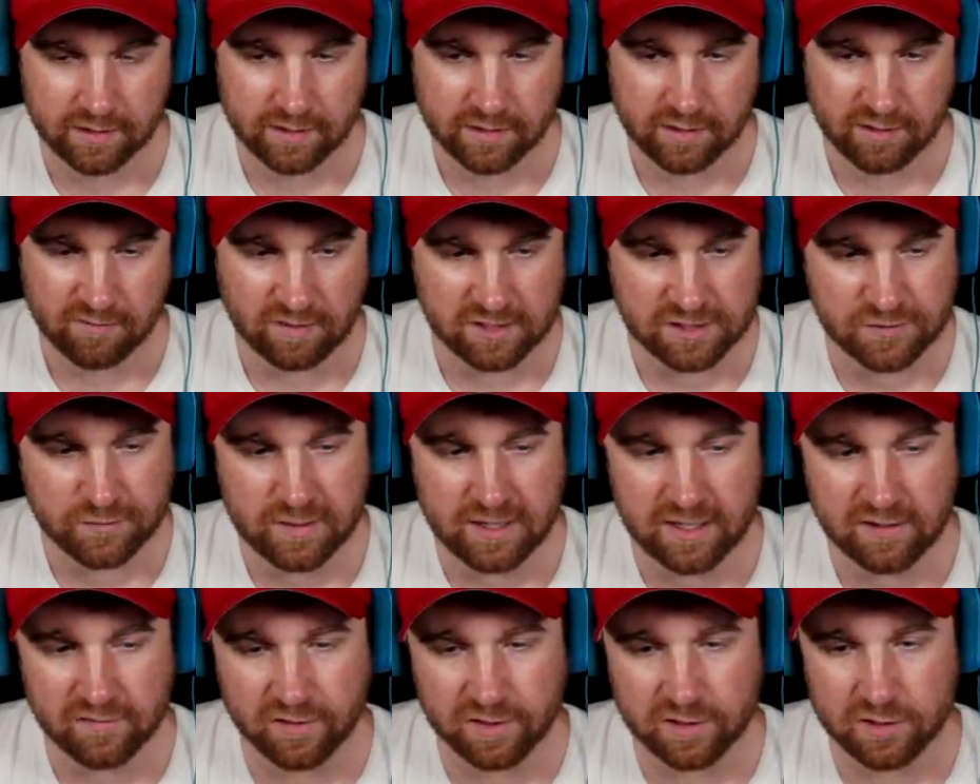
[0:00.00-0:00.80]
Was wir
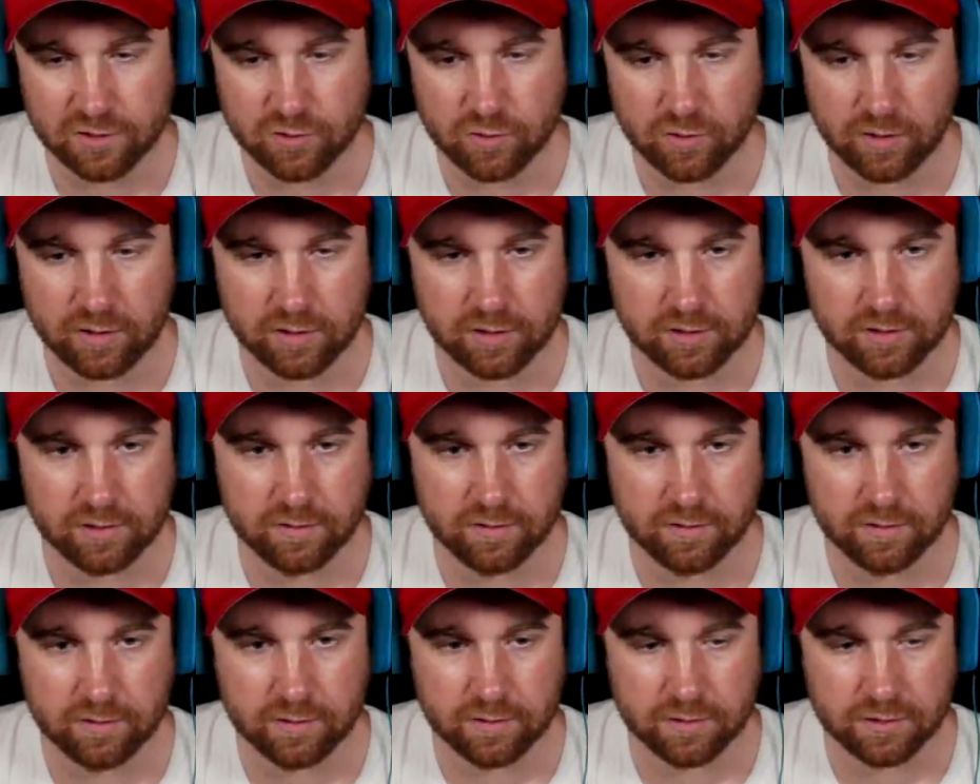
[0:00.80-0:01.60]
eventuell
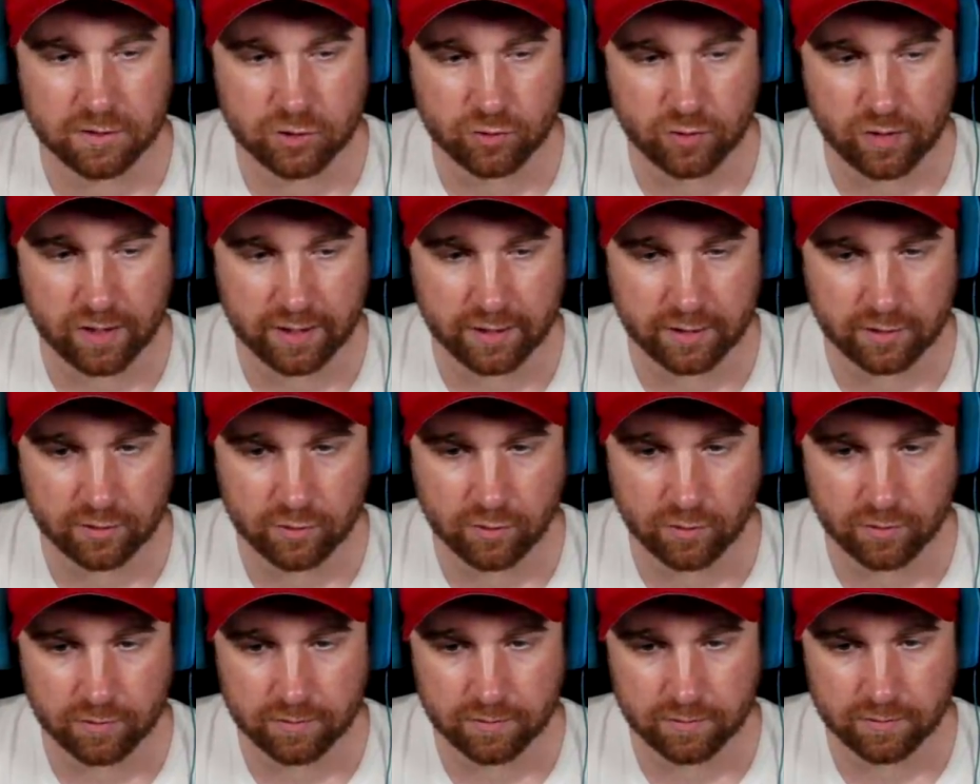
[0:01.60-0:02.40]
äh, tryen
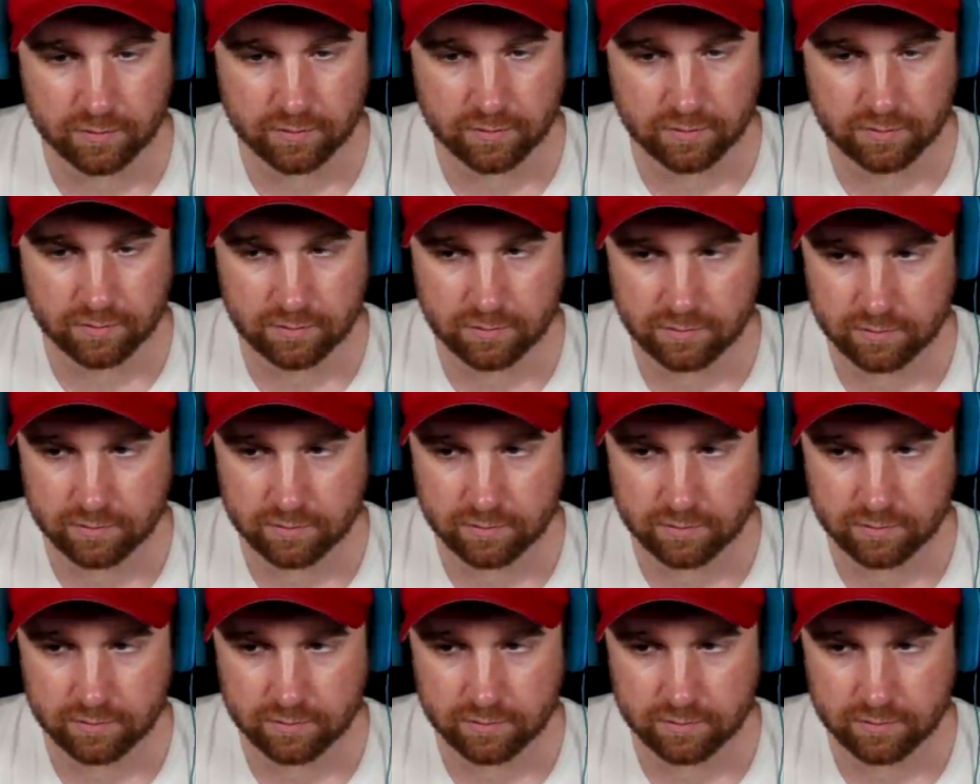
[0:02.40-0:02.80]
könnten.